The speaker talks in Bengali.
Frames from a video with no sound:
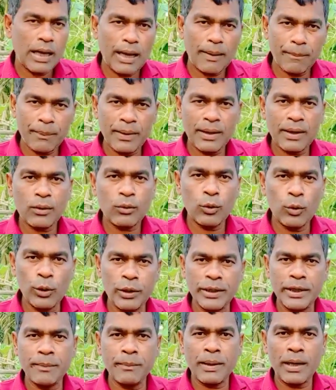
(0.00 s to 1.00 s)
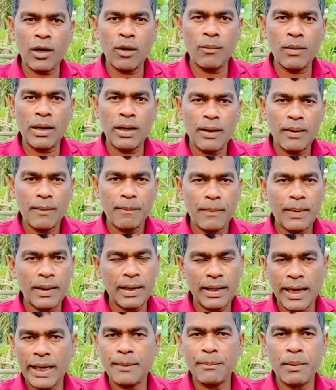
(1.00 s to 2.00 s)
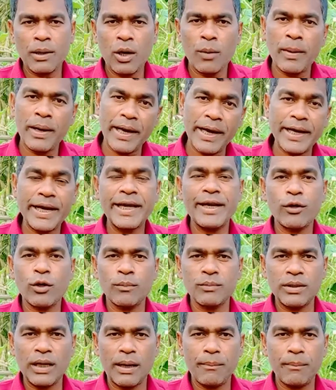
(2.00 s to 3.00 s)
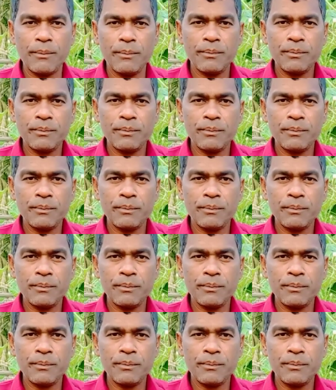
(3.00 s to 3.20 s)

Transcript: আপনার গোল্ডেন ব্রাহমা বা লাইট ব্রাহমা একই রকম দাম